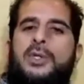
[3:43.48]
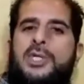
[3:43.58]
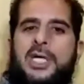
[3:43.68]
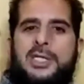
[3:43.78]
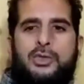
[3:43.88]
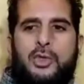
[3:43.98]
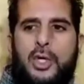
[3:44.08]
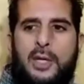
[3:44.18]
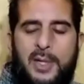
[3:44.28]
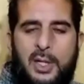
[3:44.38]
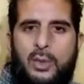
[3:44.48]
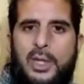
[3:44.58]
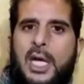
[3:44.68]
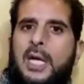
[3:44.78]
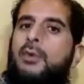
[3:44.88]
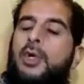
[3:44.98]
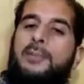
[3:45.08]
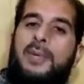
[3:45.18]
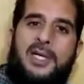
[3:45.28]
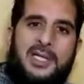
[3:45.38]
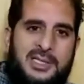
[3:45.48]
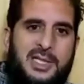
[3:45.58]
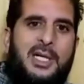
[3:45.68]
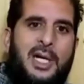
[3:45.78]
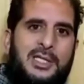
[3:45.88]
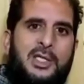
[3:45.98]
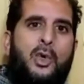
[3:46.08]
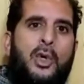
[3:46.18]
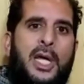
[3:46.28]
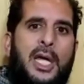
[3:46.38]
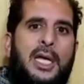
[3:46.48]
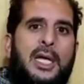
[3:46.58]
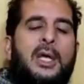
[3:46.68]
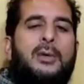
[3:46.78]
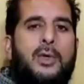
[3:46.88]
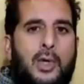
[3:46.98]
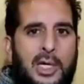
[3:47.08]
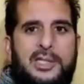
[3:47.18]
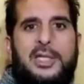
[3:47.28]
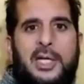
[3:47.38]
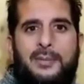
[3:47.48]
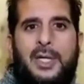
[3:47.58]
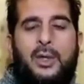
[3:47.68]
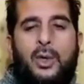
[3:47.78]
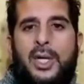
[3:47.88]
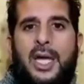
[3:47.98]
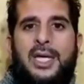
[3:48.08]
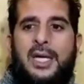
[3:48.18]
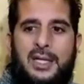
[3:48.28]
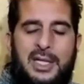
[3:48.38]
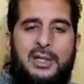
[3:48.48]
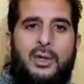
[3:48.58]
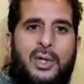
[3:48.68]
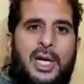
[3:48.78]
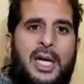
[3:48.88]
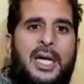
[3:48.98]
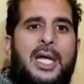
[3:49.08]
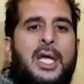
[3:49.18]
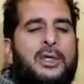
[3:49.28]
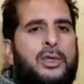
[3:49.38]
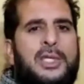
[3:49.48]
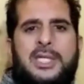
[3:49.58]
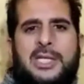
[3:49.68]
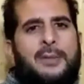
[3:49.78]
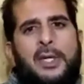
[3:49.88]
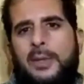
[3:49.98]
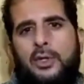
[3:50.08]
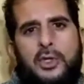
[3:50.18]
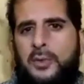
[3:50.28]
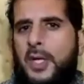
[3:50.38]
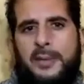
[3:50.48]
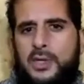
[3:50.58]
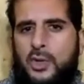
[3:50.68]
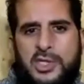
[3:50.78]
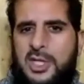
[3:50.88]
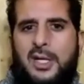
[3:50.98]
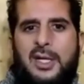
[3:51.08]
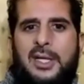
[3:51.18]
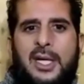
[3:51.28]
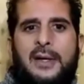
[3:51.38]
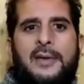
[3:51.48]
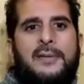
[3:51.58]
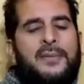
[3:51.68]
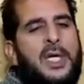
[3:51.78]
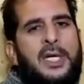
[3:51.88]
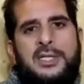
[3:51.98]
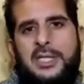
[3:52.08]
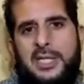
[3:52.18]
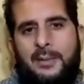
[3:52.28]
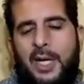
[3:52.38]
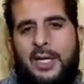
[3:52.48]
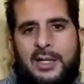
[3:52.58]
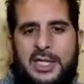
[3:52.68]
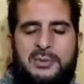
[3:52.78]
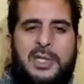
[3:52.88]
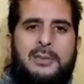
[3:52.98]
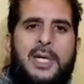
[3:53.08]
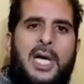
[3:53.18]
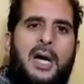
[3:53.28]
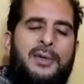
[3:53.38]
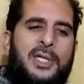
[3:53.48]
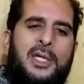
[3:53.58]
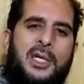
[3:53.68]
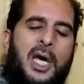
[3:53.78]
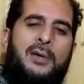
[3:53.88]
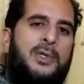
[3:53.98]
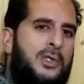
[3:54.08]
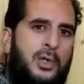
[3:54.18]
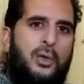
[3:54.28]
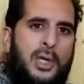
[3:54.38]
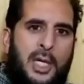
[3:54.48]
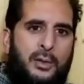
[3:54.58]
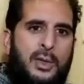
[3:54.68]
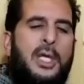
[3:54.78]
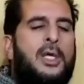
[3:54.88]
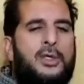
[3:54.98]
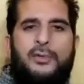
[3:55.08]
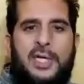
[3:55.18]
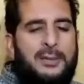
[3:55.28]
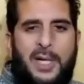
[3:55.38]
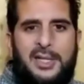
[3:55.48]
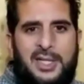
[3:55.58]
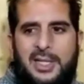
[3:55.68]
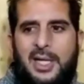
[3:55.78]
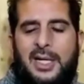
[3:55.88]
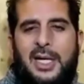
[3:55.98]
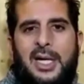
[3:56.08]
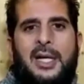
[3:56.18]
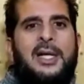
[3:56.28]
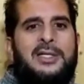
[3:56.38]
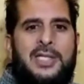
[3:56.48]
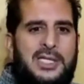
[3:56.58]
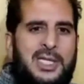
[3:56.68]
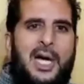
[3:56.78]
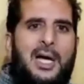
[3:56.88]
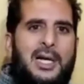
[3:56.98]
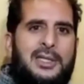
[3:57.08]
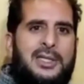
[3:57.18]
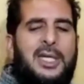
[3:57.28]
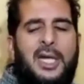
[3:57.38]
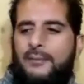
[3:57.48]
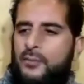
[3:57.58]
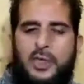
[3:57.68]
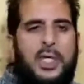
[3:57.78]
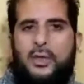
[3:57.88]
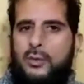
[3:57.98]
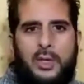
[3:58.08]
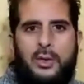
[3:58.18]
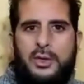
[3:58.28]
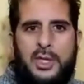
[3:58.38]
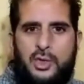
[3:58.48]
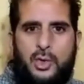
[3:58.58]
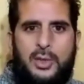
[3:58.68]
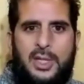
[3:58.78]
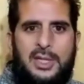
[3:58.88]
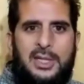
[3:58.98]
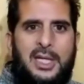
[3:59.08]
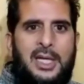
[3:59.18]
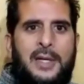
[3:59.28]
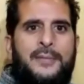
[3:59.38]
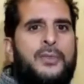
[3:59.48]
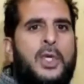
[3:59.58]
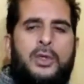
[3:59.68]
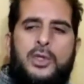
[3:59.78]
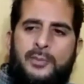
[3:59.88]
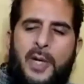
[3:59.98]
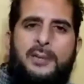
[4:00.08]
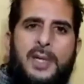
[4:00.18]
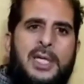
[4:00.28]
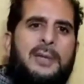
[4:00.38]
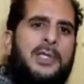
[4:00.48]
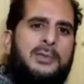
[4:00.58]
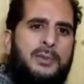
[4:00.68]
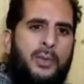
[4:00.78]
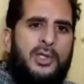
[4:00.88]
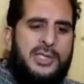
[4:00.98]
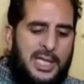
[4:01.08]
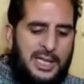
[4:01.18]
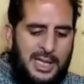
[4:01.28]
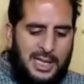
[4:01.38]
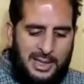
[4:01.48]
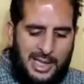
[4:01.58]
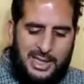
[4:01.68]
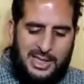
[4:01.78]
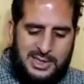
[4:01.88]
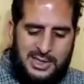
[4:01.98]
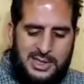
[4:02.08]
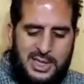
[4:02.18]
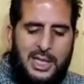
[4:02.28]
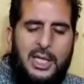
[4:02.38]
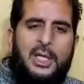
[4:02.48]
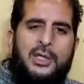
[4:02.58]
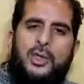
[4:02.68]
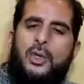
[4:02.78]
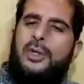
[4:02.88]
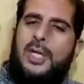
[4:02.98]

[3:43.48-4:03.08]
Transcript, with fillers: और जहाँ से उसको रिपेयर होना है वो रिपेयर किस स्टैंडर्ड से हो रहा है वो क्वालिटी रिपेयर हो रहा है या नहीं हो रहा है तो ये समर में तो डिपार्टमेंट सोचता नहीं है जैसे हमारे कश्मीरी में कहावत है कि नार क्रूल खनून तो वही बात ये कर रहे हैं जैसे आग लगती है तो ये कुआं खोदना शुरू कर देते हैं तो डिपार्टमेंट की भी इसमें बहुत सारी नेग्लिजेंसी हैं जो